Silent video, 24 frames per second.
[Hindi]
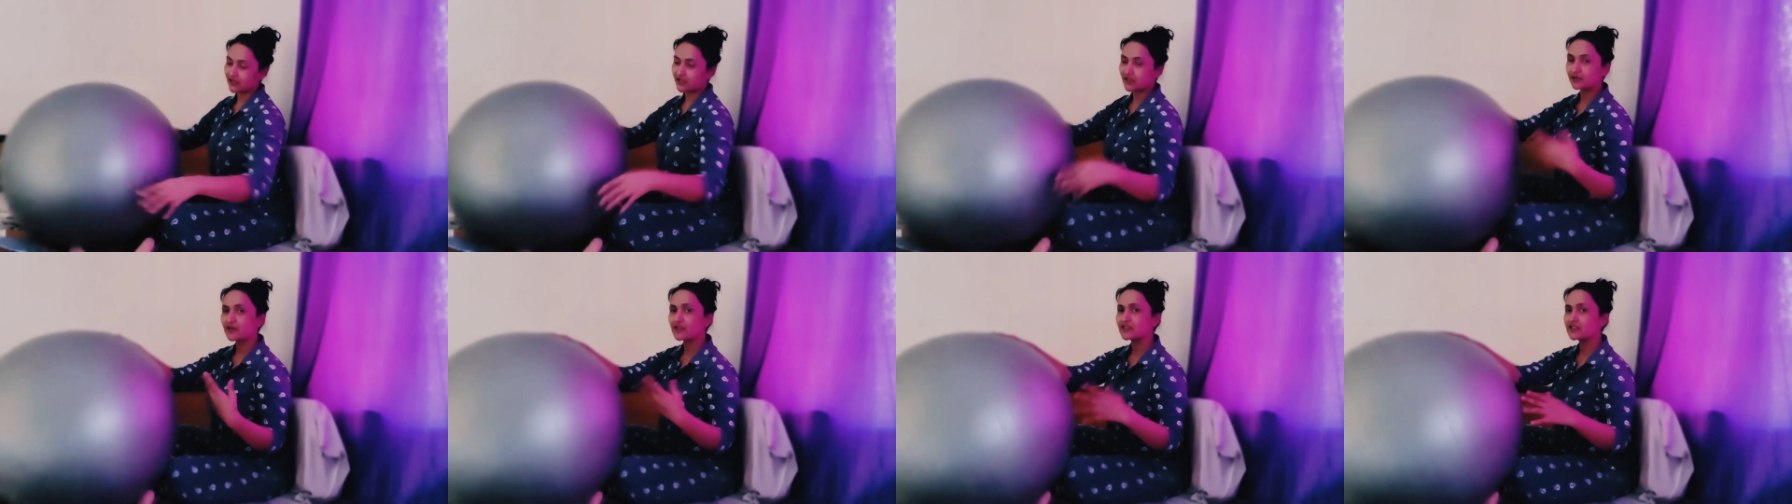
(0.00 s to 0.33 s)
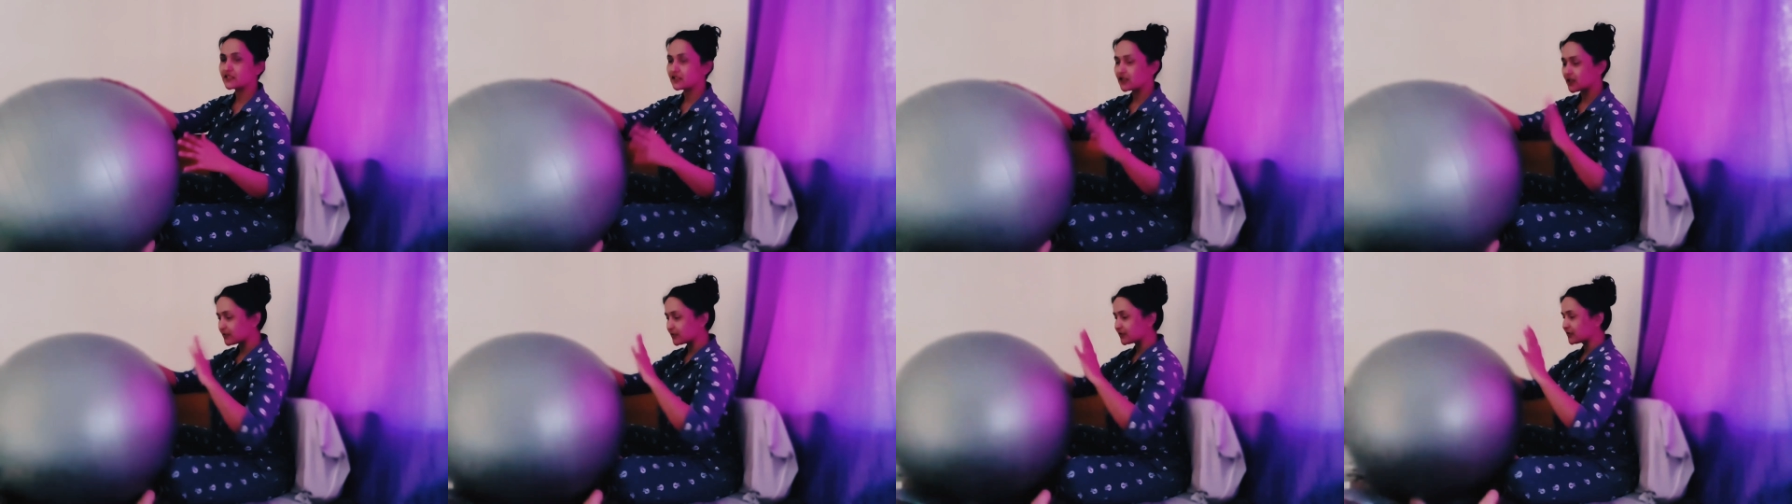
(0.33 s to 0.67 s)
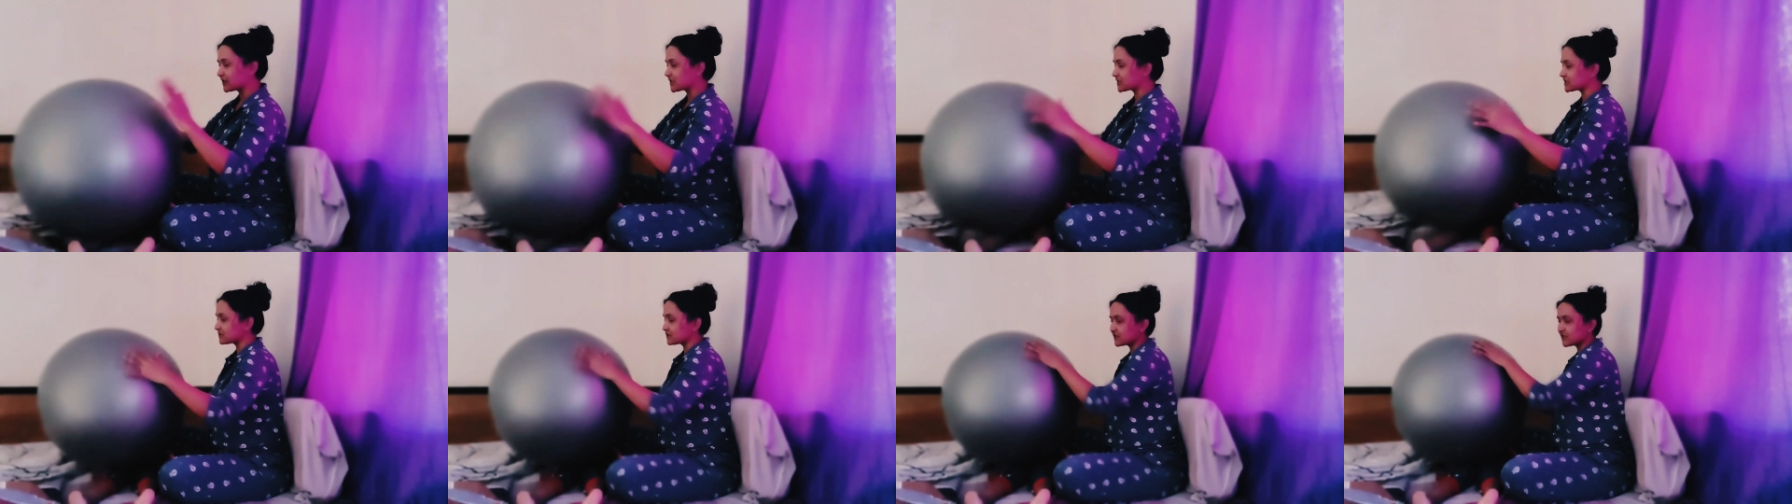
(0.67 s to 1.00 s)
अगर मैं इसे अभी
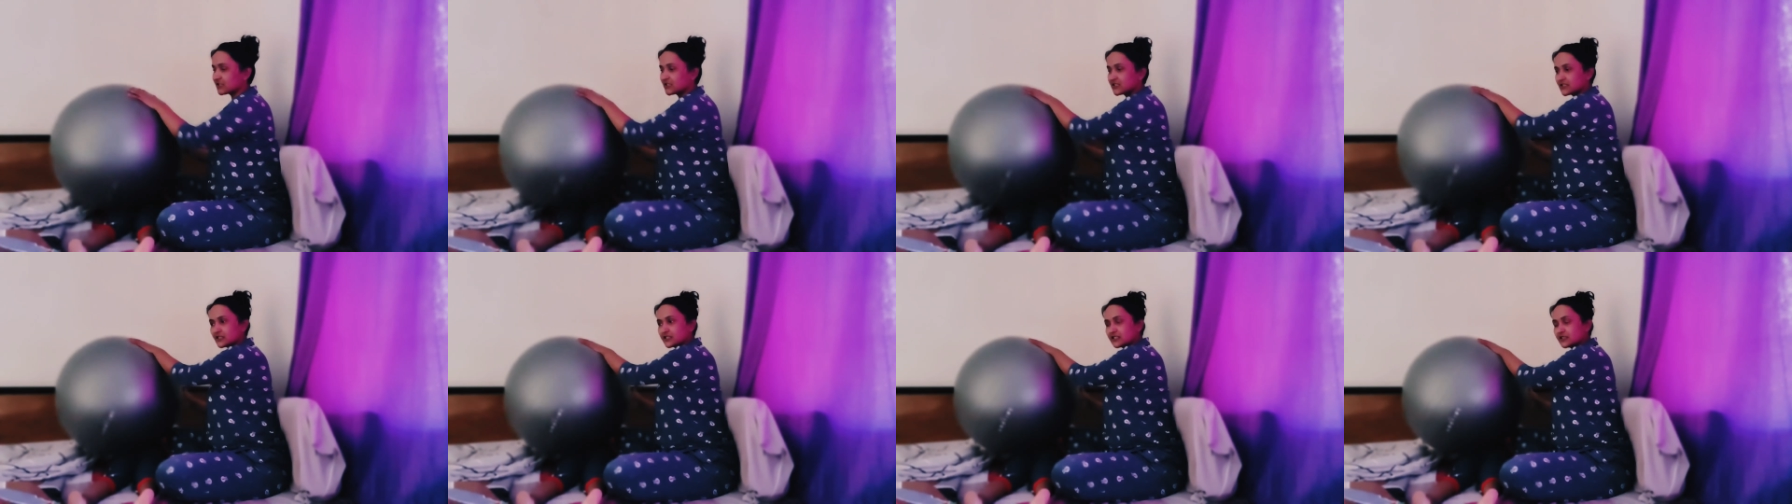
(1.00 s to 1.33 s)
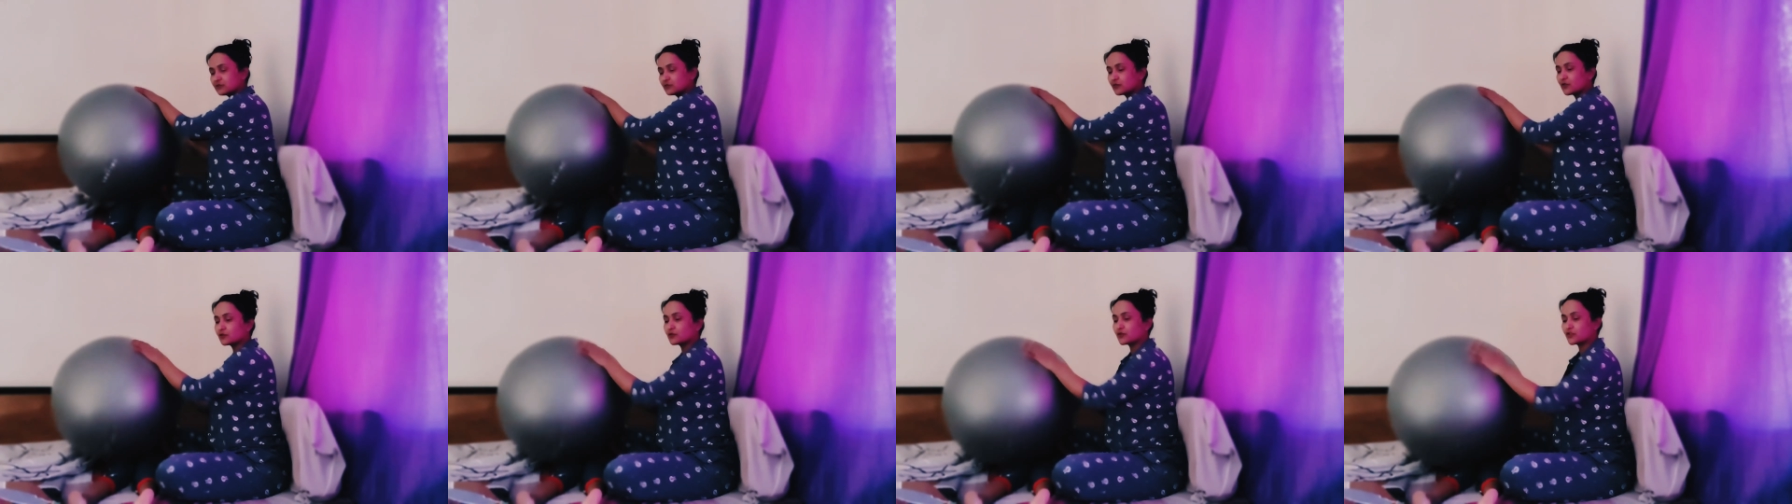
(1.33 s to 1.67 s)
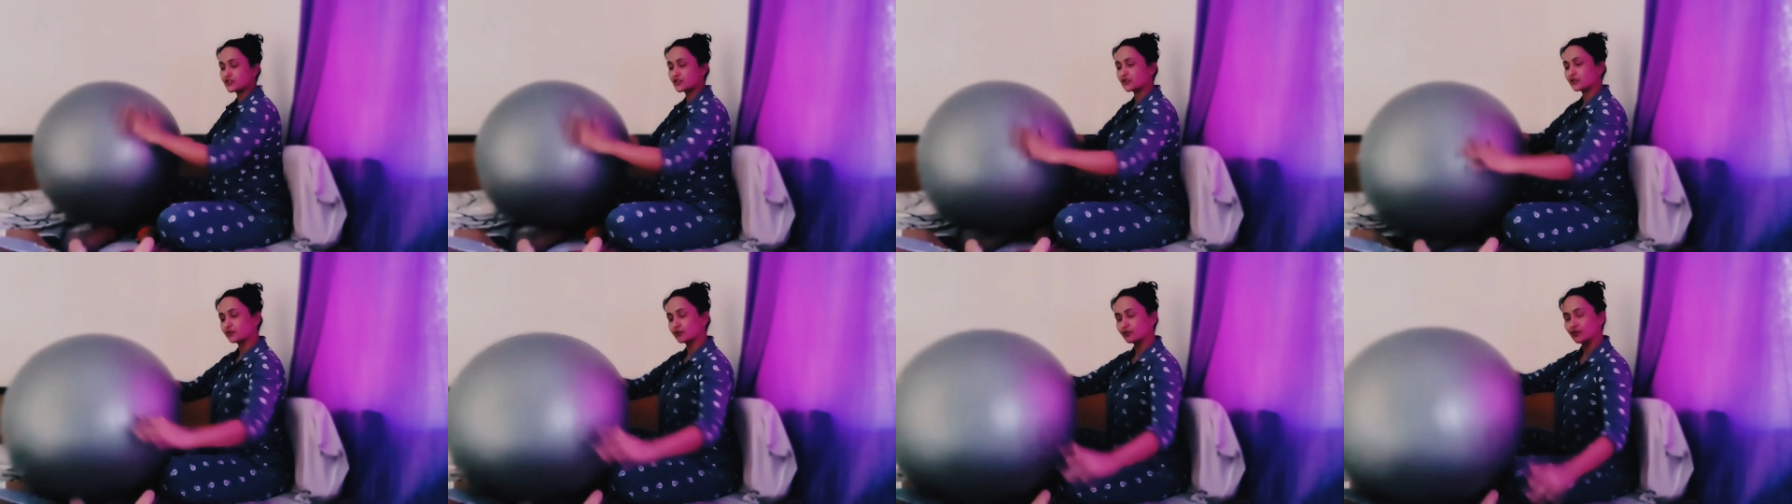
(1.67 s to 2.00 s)
10 मिनट से जिम्बल
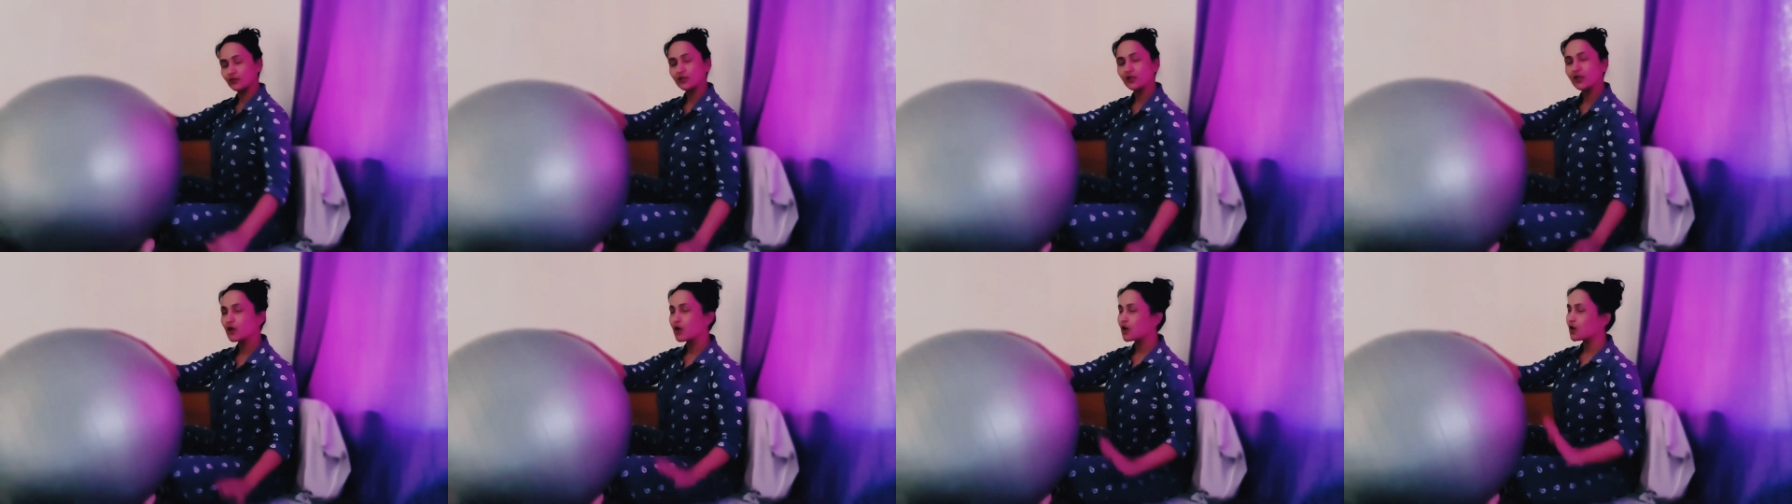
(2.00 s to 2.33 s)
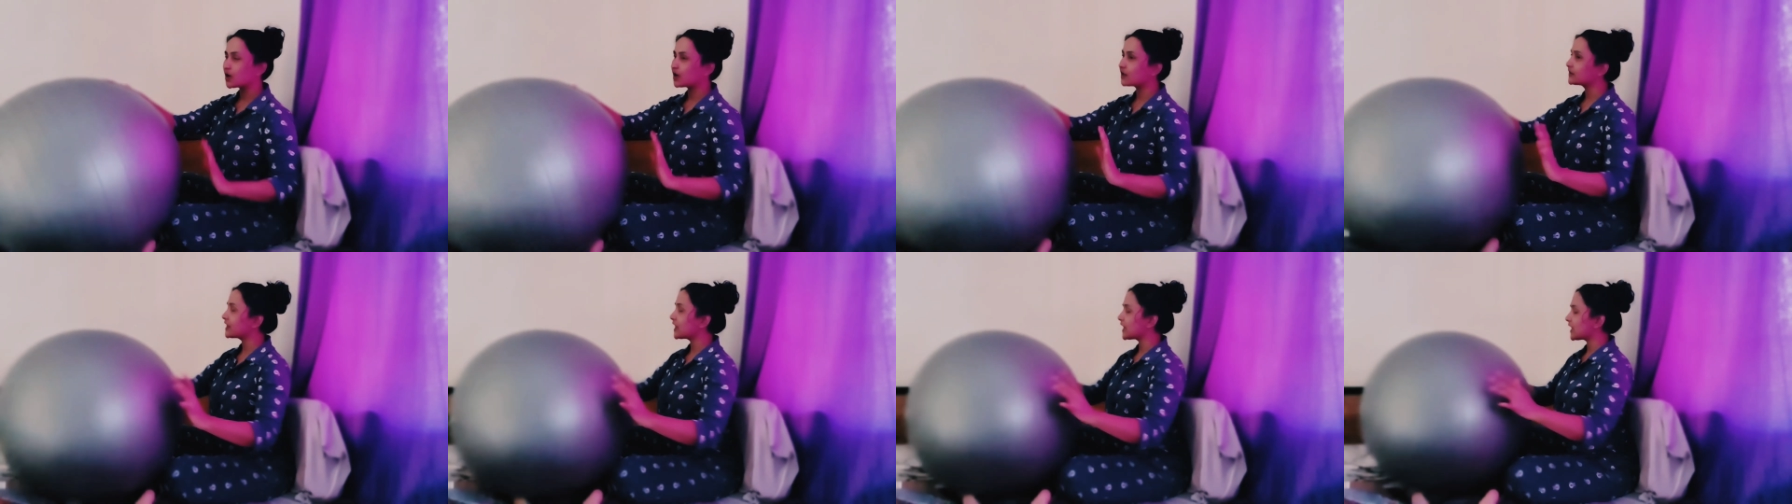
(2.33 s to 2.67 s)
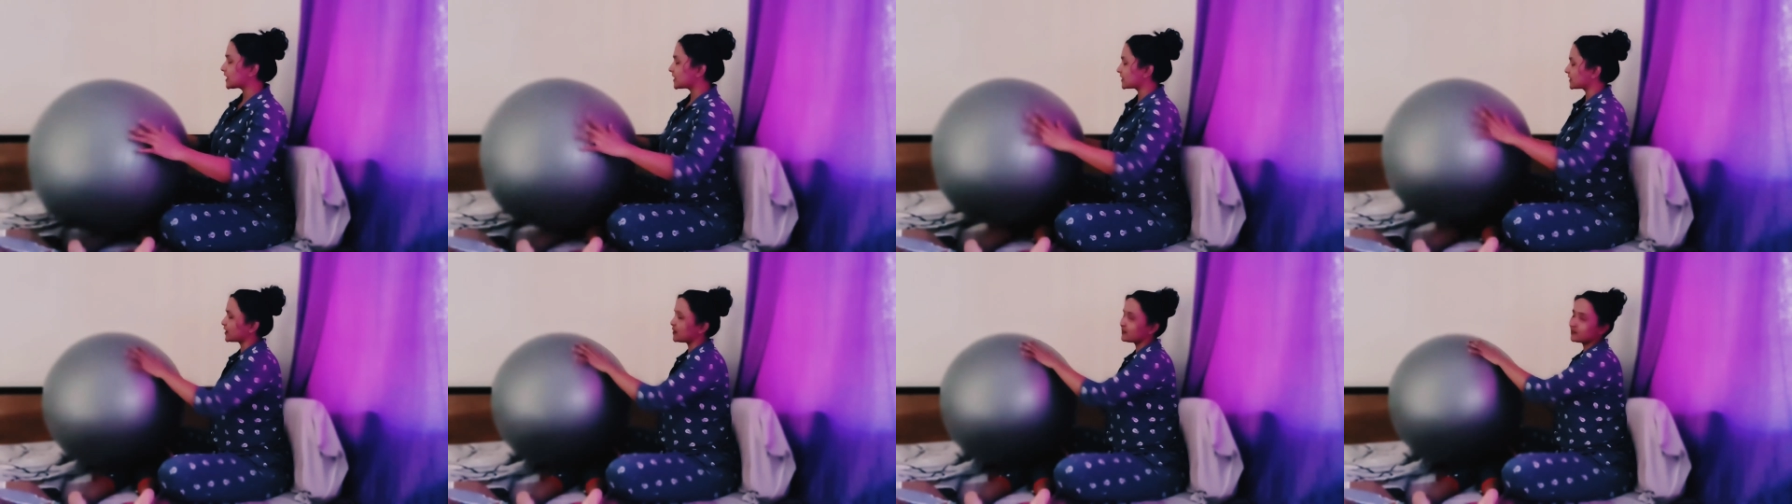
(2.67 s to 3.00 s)
प्रेशर दूंगी और ये
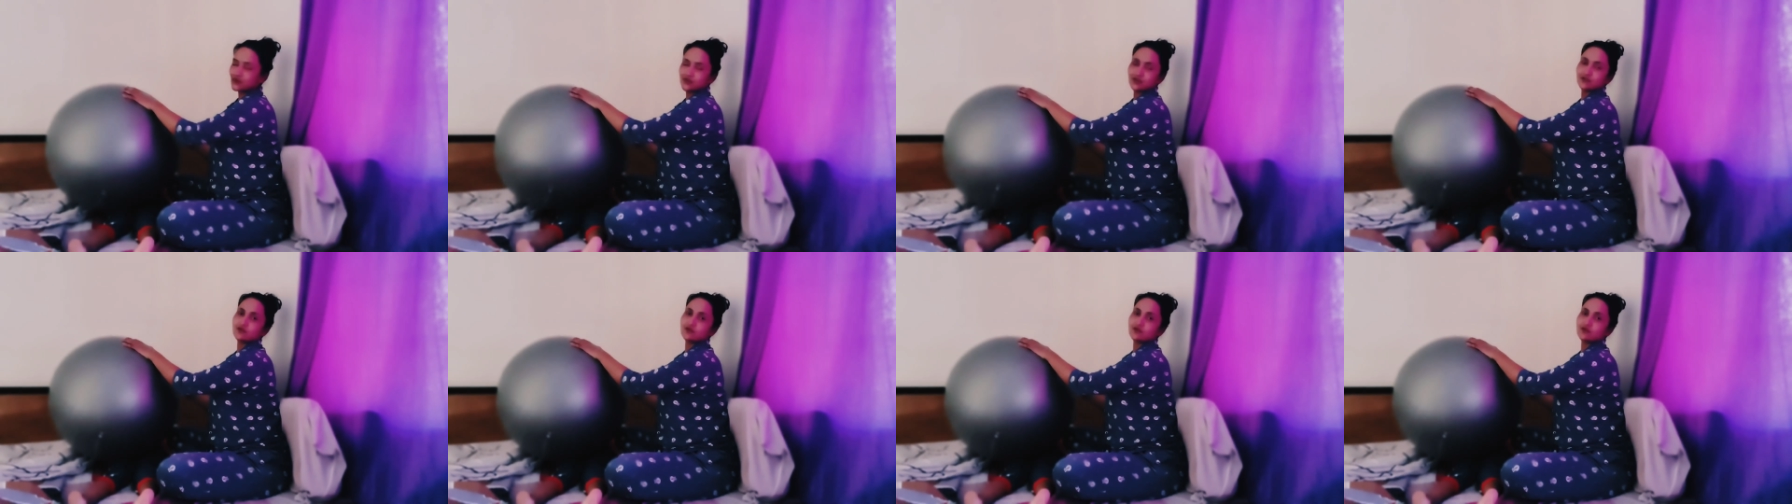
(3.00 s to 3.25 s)
आराम से